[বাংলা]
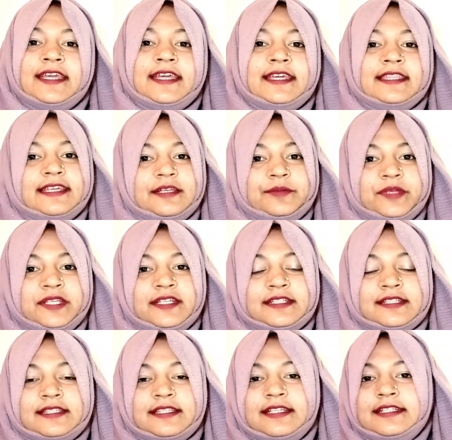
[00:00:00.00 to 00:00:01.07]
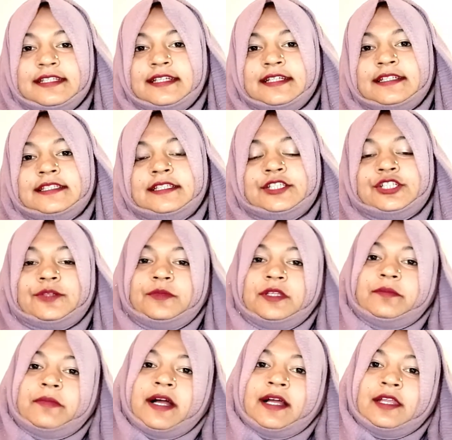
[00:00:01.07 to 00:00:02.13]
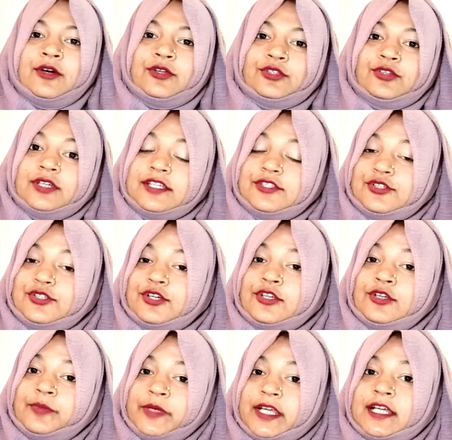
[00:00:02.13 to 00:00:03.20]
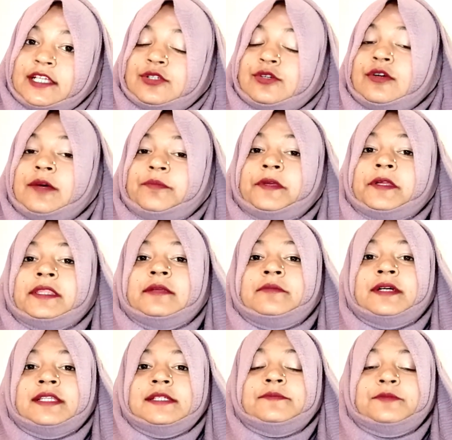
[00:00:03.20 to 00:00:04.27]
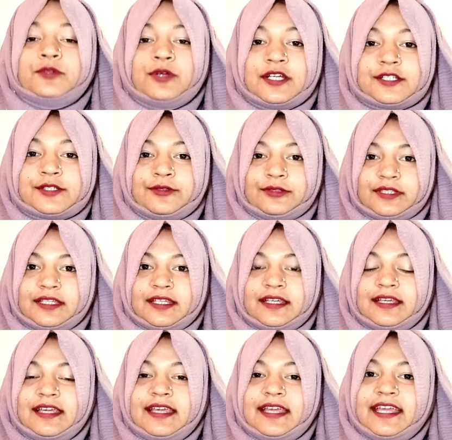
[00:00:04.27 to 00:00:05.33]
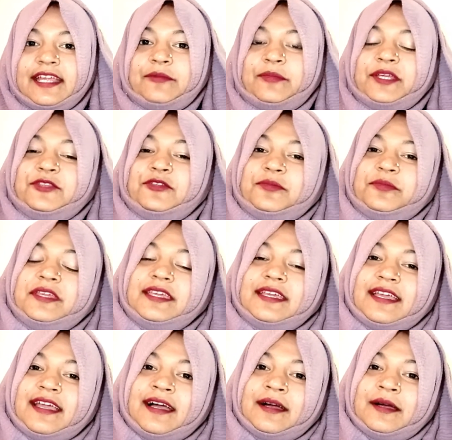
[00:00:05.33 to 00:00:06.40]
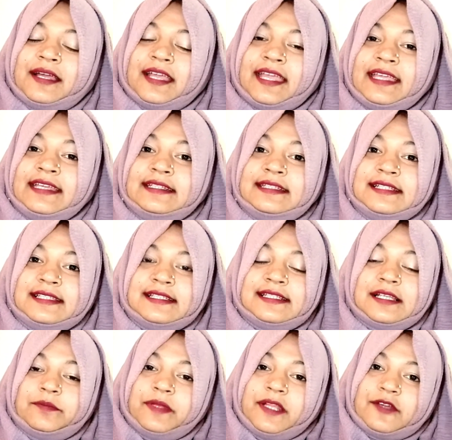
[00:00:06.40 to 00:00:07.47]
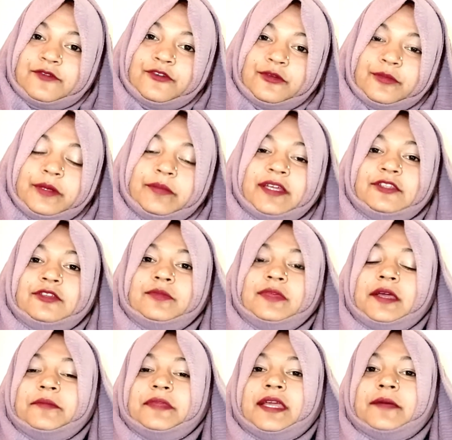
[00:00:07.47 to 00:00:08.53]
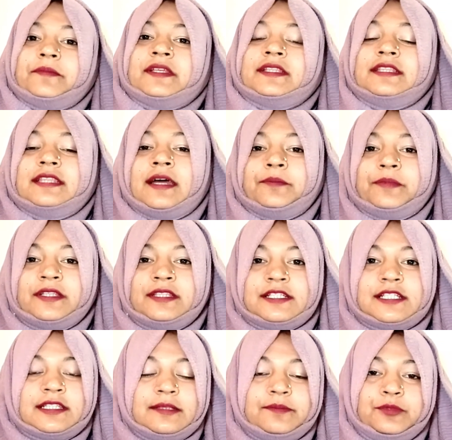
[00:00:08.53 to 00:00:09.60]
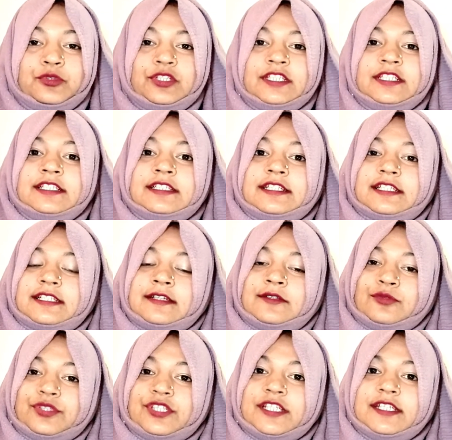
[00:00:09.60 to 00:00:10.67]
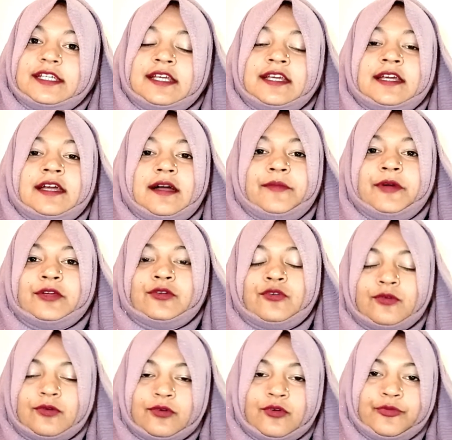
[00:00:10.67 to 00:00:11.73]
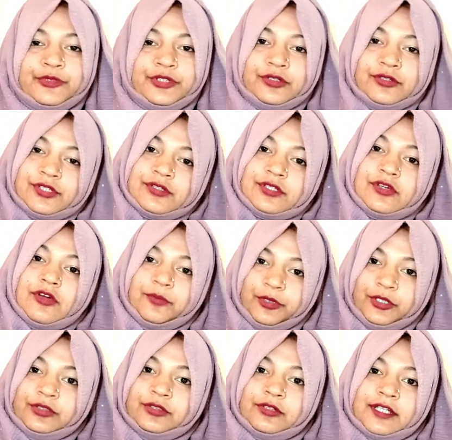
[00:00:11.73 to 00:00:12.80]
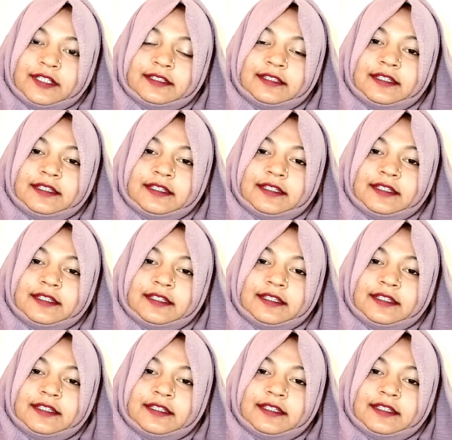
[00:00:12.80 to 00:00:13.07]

তিন মিনিটে তিনটি ইংরেজি শব্দের বাংলা অর্থ কিছুটা হলেও ব্যাখ্যা সহ আপনাদের মাঝে প্রকাশ করতে এর মাধ্যমে এই ডিজিটাল প্ল্যাটফর্মের মাধ্যমে আমি আপনার আপনাদের সাথে প্রতিদিন চেষ্টা করছি আমার কমিউনিকেশনটা অব্যাহত রাখতে